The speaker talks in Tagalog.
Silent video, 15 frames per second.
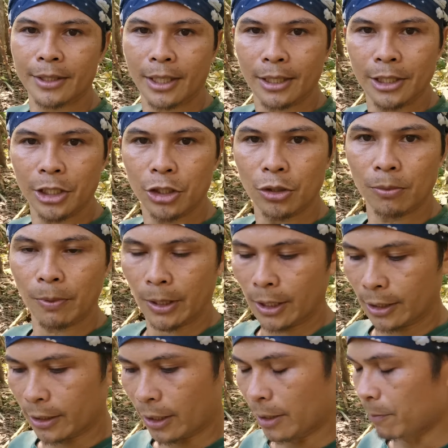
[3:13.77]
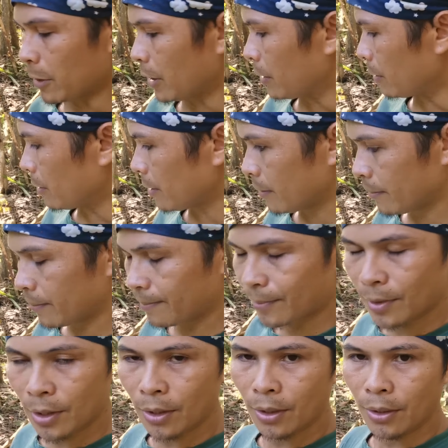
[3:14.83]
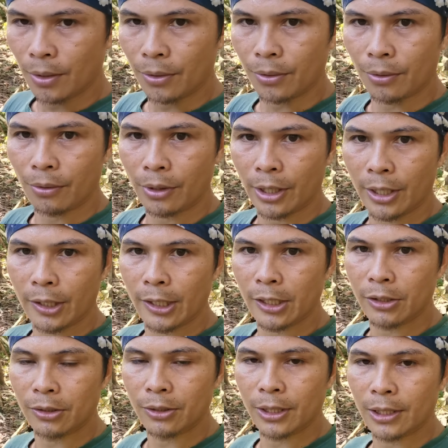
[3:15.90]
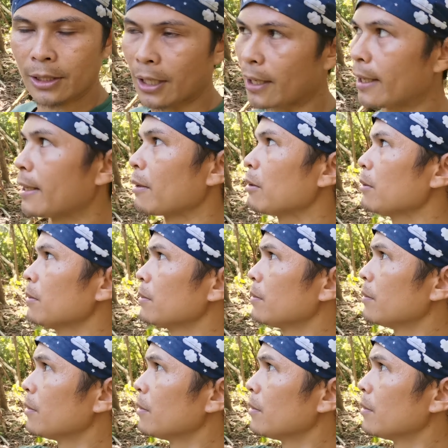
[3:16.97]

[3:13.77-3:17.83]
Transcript: tsaka dito pag nagtanim kayo yung orientation niya sa araw